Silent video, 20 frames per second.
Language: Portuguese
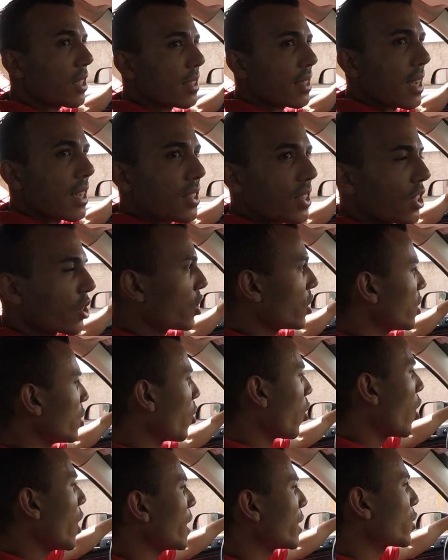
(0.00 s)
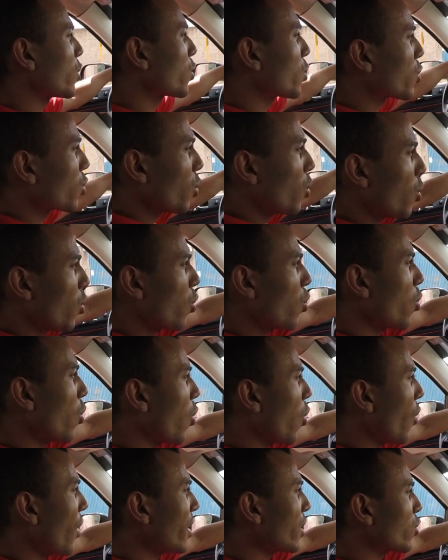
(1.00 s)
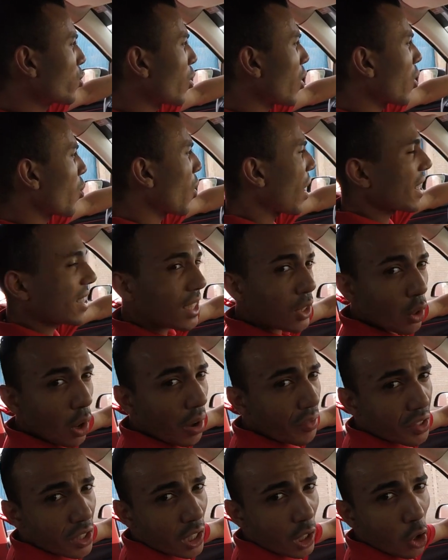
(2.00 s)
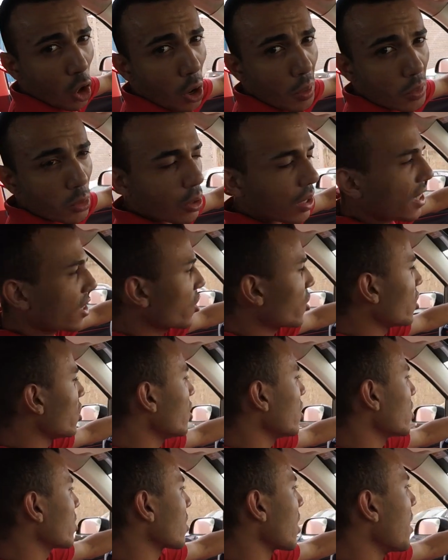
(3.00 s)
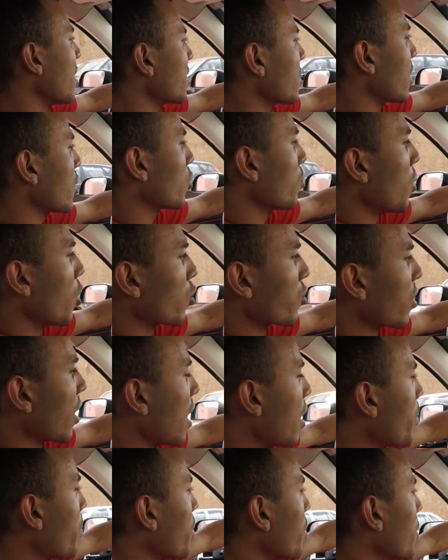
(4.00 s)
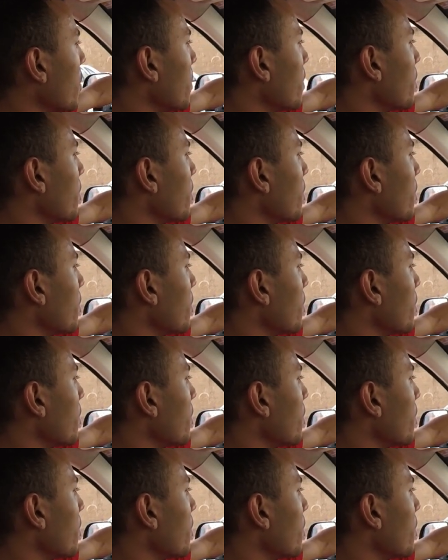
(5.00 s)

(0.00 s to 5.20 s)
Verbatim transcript: distância de 8, 8 a quase 9 quilômetros de distância do meu trampo.